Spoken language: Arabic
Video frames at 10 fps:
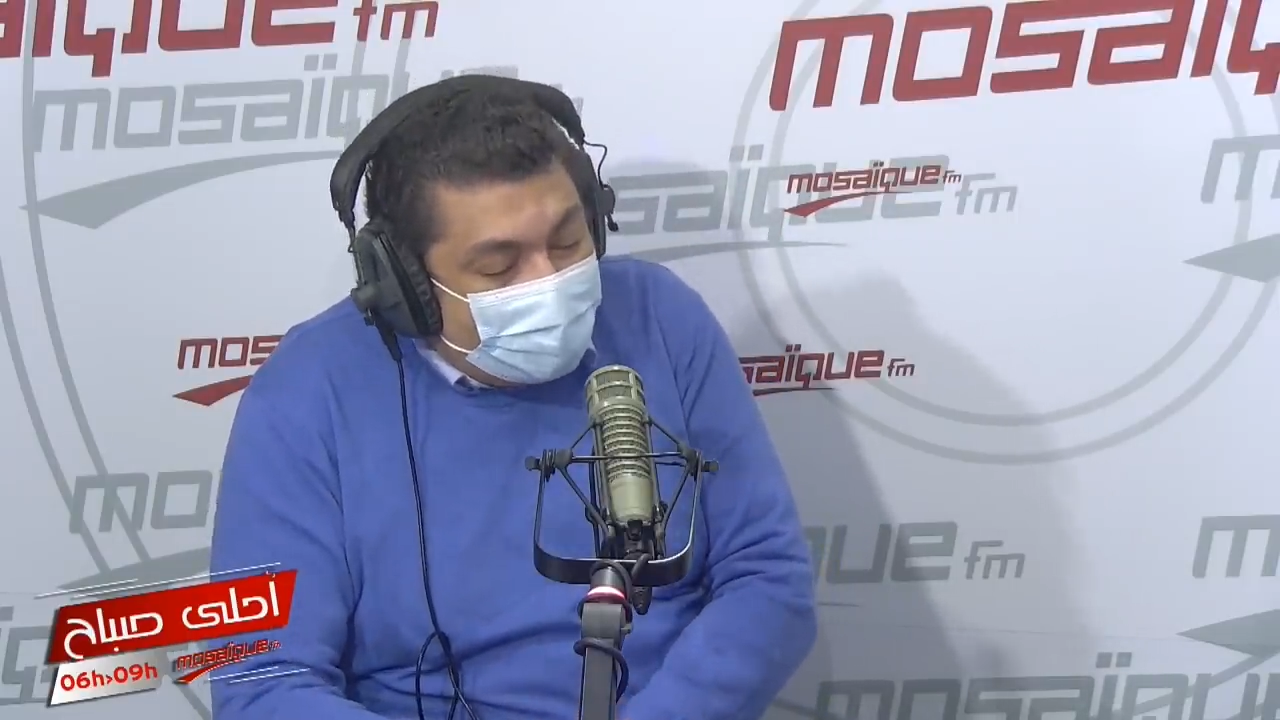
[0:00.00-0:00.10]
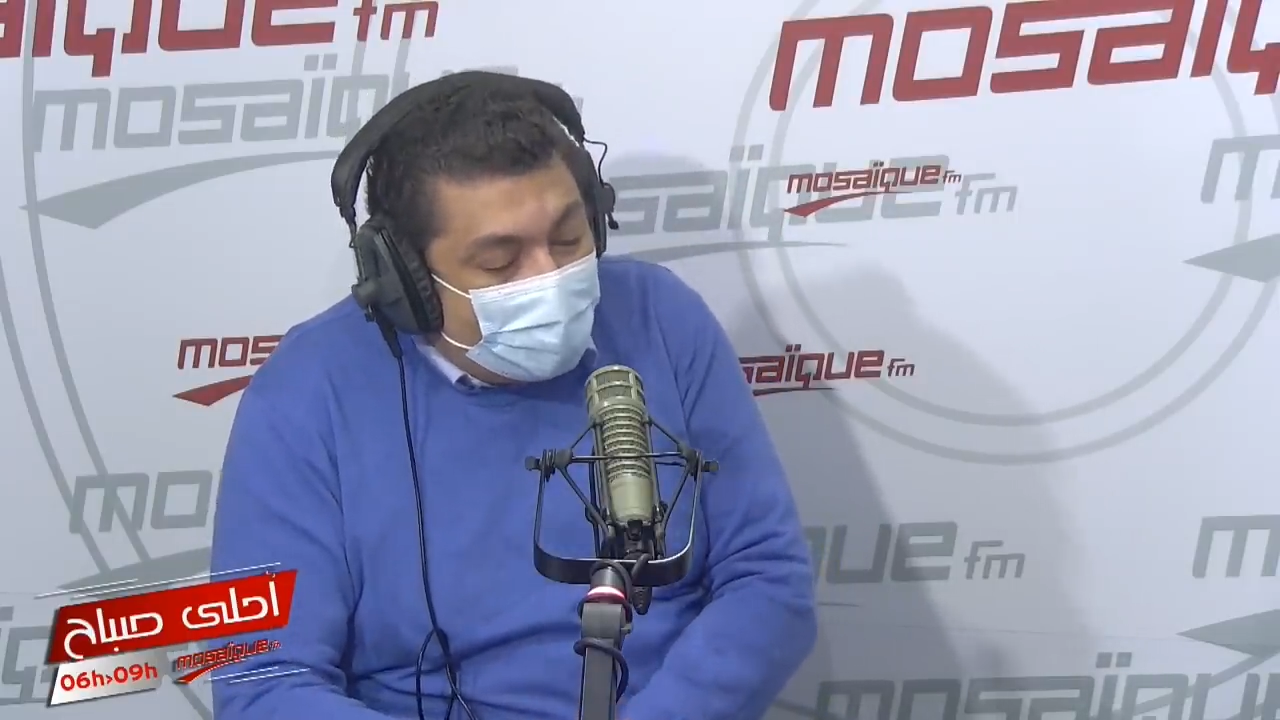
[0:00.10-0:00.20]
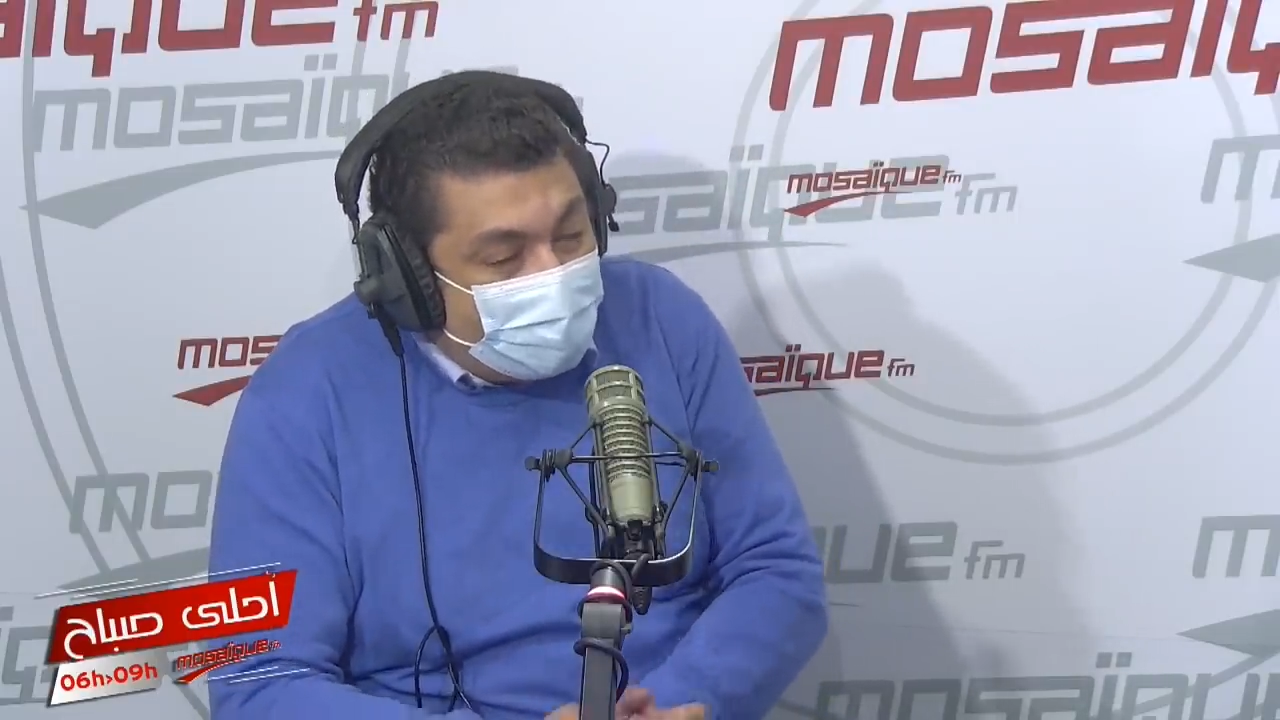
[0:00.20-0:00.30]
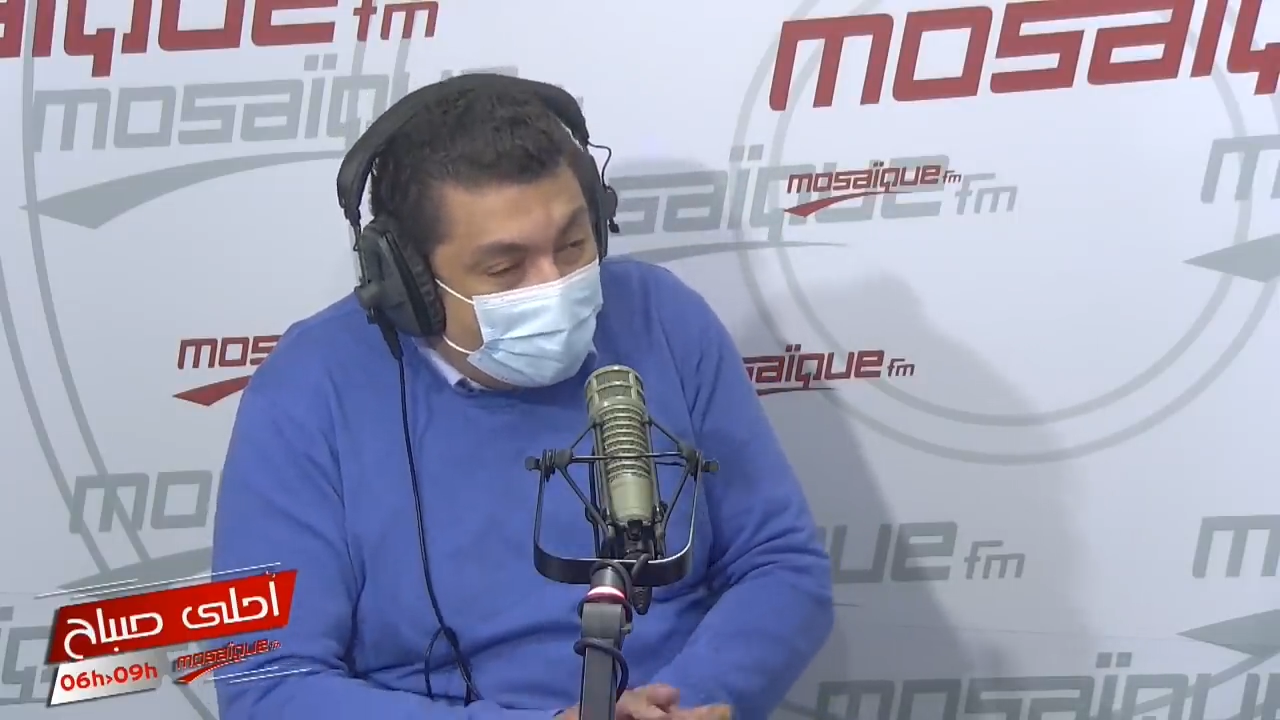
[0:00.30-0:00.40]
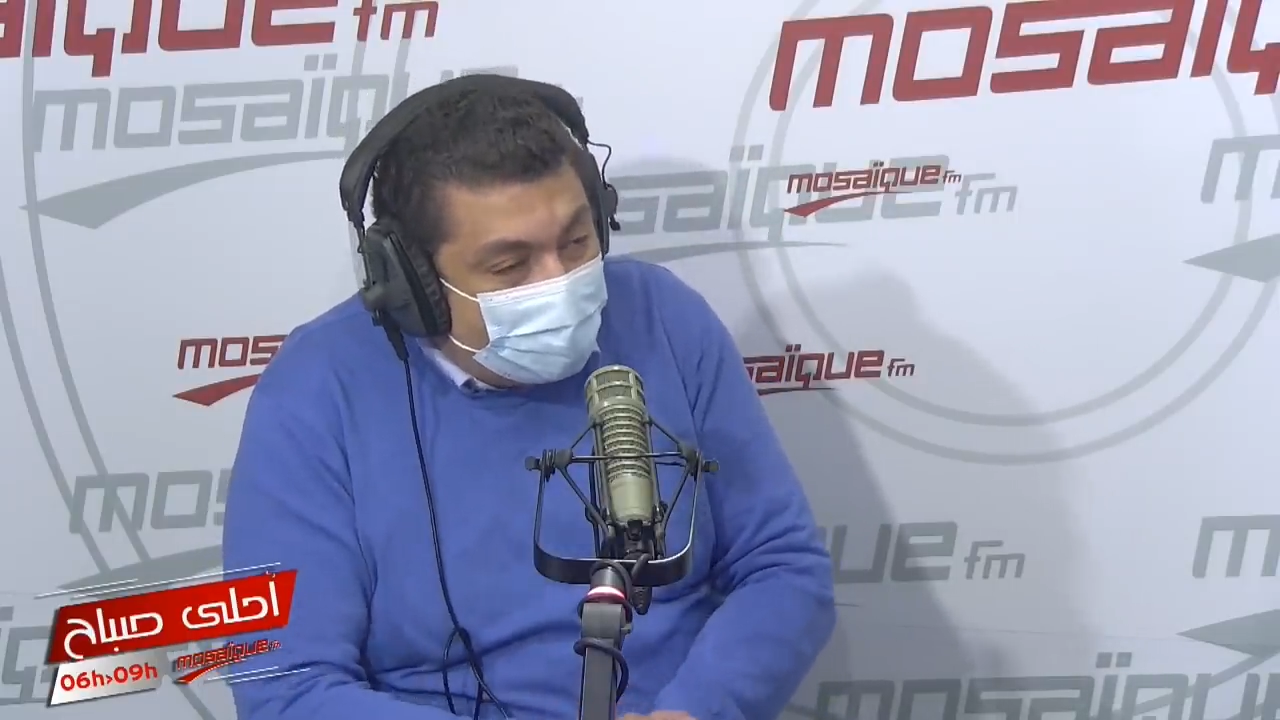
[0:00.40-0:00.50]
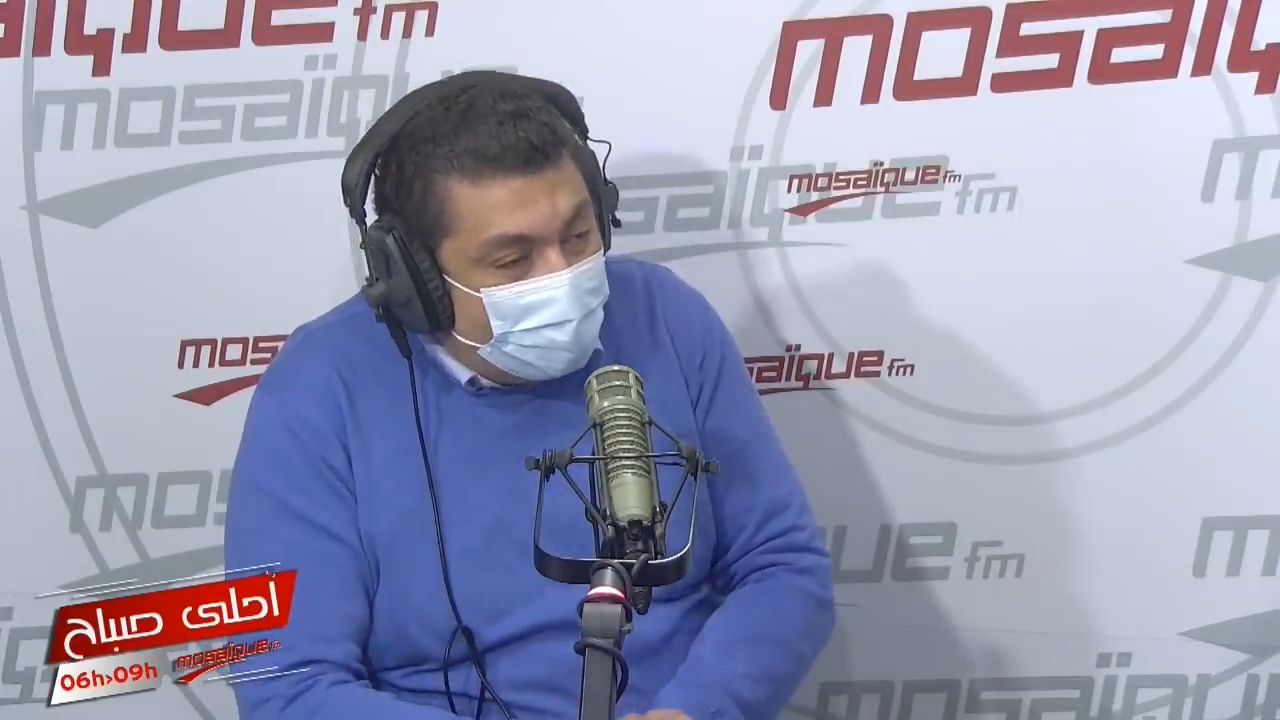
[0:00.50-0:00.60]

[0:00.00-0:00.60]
باش نجموا